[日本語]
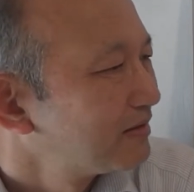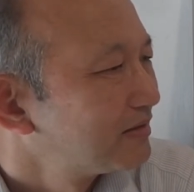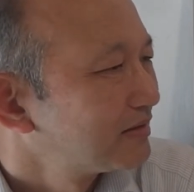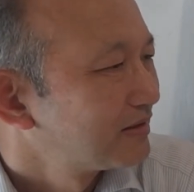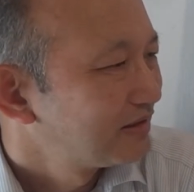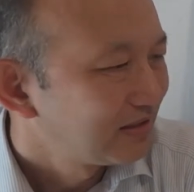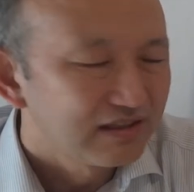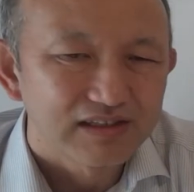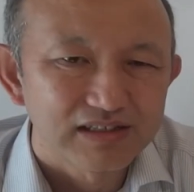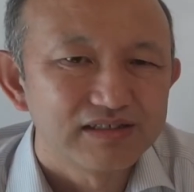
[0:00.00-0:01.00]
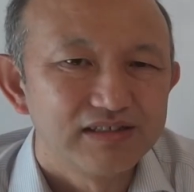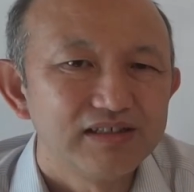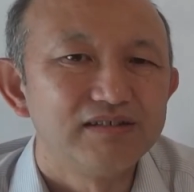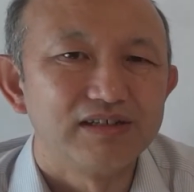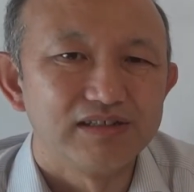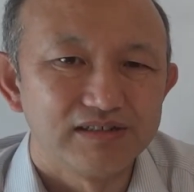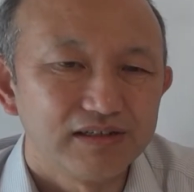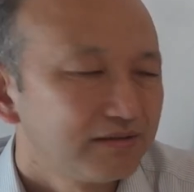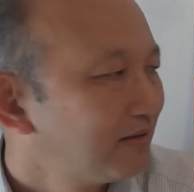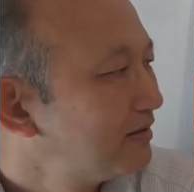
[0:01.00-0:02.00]
犠牲はたくさん出てるわけです
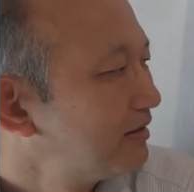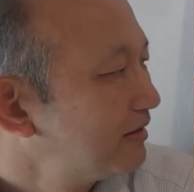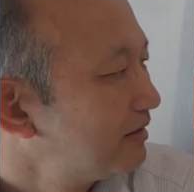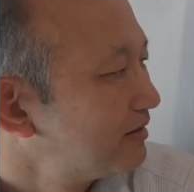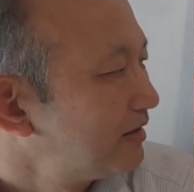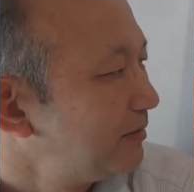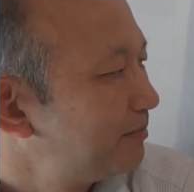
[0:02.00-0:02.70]
ね。で、